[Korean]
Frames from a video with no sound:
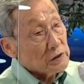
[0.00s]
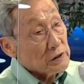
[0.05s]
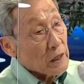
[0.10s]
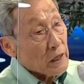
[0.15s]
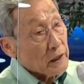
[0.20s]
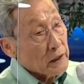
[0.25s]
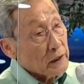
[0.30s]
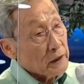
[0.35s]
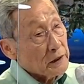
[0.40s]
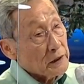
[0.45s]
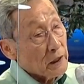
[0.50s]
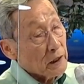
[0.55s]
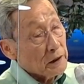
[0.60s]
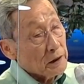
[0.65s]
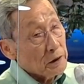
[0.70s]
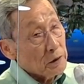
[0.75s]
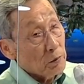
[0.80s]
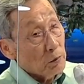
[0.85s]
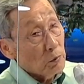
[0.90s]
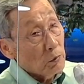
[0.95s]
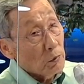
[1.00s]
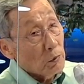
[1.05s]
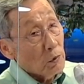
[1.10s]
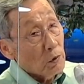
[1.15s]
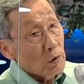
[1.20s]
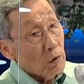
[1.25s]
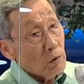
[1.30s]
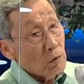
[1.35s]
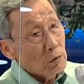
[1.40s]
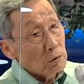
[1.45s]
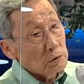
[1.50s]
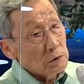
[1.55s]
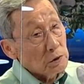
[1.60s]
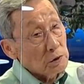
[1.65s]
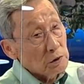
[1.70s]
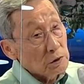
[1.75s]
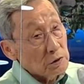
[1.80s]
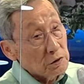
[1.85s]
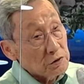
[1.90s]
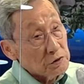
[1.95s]
나에 대하여
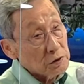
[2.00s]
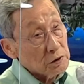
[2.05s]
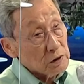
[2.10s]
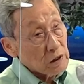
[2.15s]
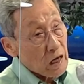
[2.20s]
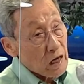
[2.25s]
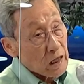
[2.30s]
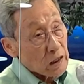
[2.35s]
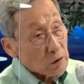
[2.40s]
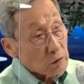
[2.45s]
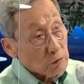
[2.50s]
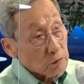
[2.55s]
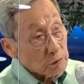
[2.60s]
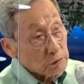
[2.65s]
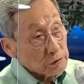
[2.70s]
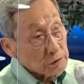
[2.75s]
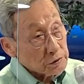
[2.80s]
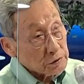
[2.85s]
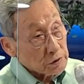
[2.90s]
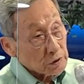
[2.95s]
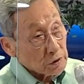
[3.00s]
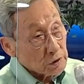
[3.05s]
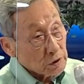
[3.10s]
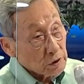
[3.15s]
모든 것을 알고 있어.